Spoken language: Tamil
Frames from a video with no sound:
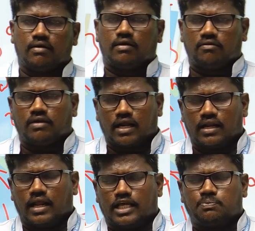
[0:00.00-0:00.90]
வி கேன்
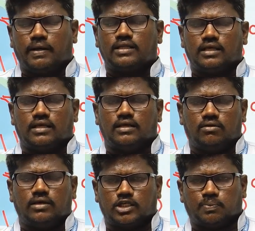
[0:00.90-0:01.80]
எக்ஸ்பெக்ட் தி யூனோ
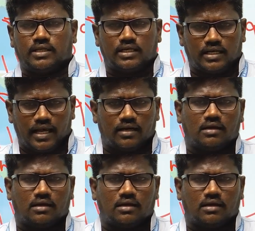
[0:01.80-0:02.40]
எக்ஸ்பெக்ட் தி டேட்